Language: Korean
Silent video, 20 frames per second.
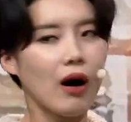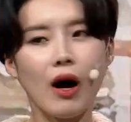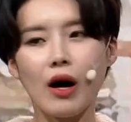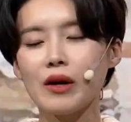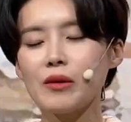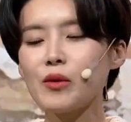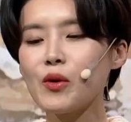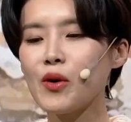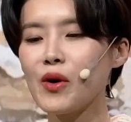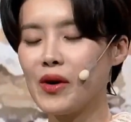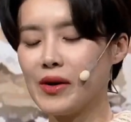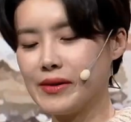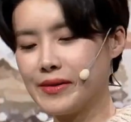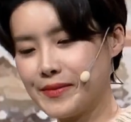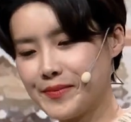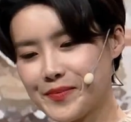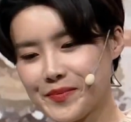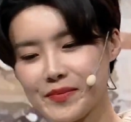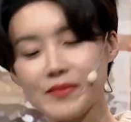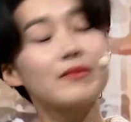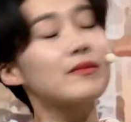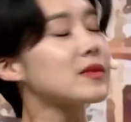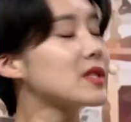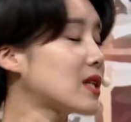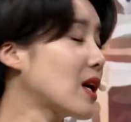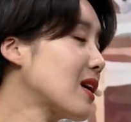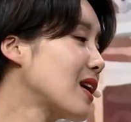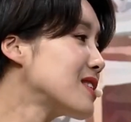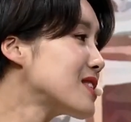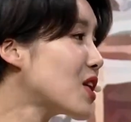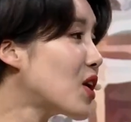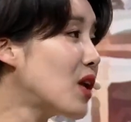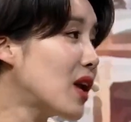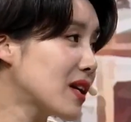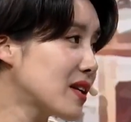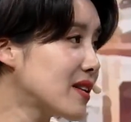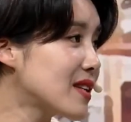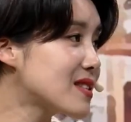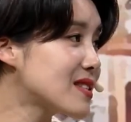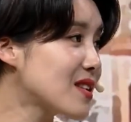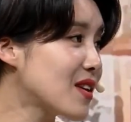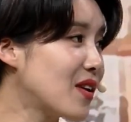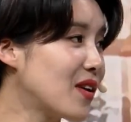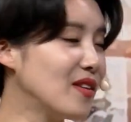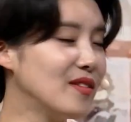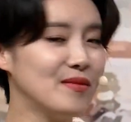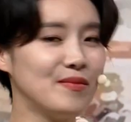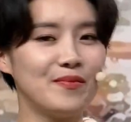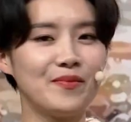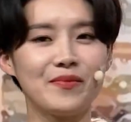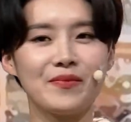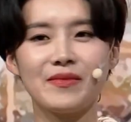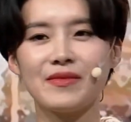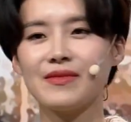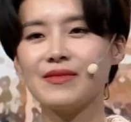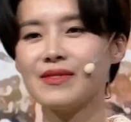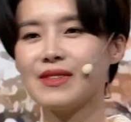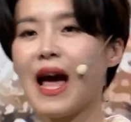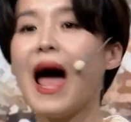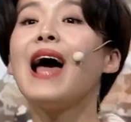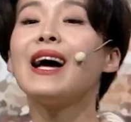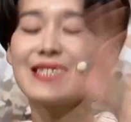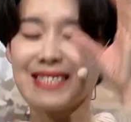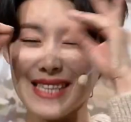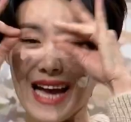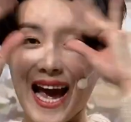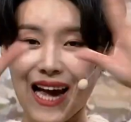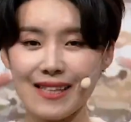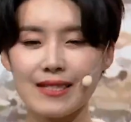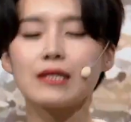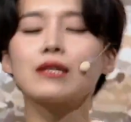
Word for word: 아니 뭐 잠깐 설레긴 했어요 살짝